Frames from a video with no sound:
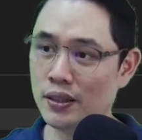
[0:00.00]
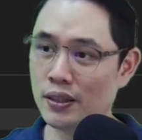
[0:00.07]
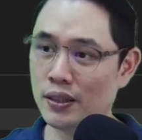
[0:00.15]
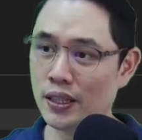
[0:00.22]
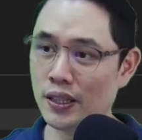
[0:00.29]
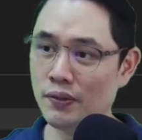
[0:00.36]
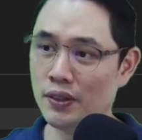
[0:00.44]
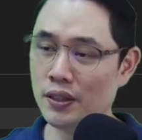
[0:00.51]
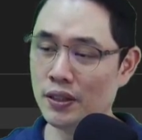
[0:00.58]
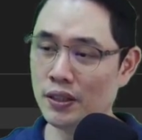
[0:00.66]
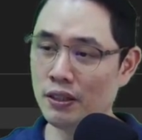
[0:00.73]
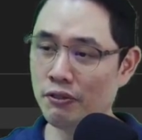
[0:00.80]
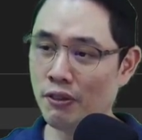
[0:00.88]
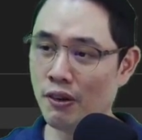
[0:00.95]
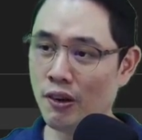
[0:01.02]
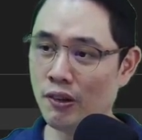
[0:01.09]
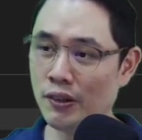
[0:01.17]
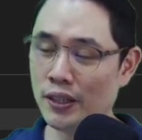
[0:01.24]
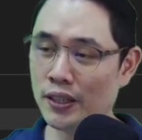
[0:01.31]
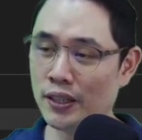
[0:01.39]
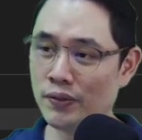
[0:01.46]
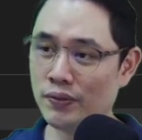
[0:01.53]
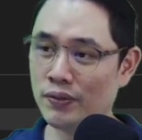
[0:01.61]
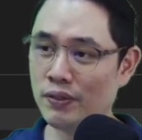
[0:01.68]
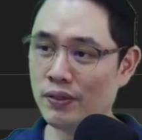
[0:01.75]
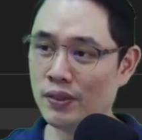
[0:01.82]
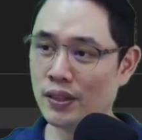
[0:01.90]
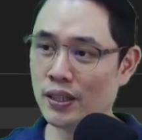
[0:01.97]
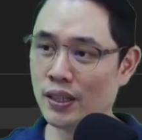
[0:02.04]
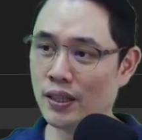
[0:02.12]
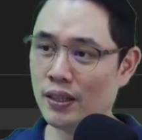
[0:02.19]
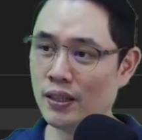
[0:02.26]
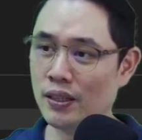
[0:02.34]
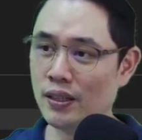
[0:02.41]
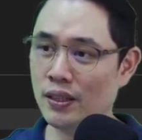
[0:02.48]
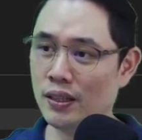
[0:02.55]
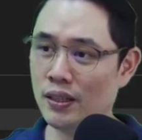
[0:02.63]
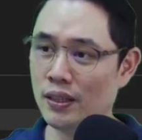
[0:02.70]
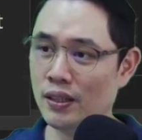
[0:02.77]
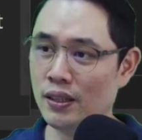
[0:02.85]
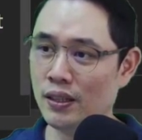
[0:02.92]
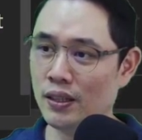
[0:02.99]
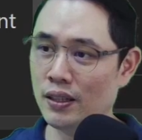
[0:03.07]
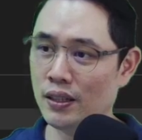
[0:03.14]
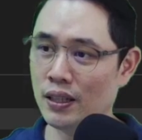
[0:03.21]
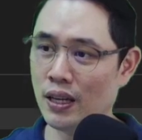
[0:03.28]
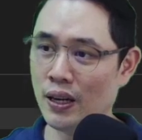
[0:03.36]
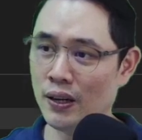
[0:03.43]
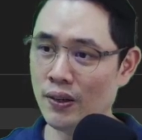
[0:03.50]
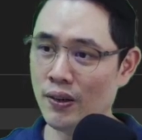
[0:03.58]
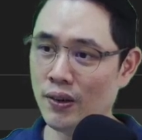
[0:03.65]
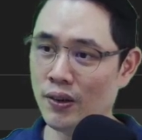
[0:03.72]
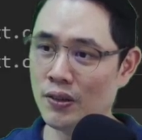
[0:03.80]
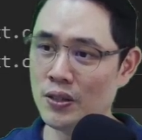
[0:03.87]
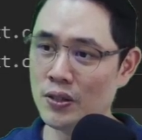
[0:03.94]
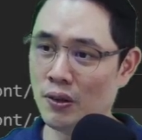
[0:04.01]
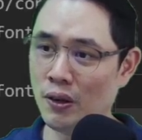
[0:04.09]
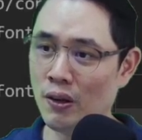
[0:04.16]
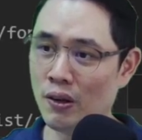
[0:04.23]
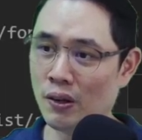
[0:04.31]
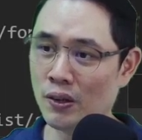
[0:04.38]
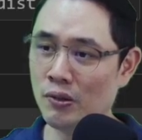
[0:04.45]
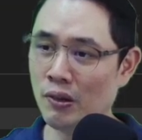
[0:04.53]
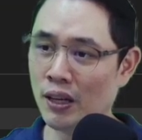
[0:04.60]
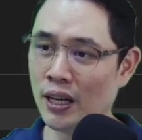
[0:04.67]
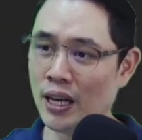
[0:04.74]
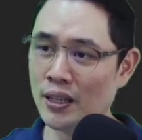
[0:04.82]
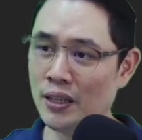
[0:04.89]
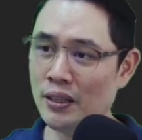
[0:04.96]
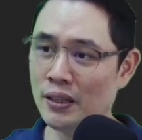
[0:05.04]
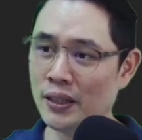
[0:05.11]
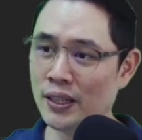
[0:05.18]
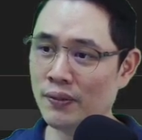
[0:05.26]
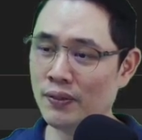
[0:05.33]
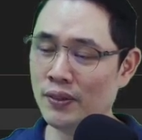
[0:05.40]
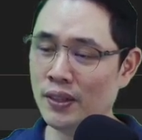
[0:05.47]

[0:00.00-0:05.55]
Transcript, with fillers: นะครับ default นะครับอ่าแล้วก็ console log ดูค่านิดนึงครับ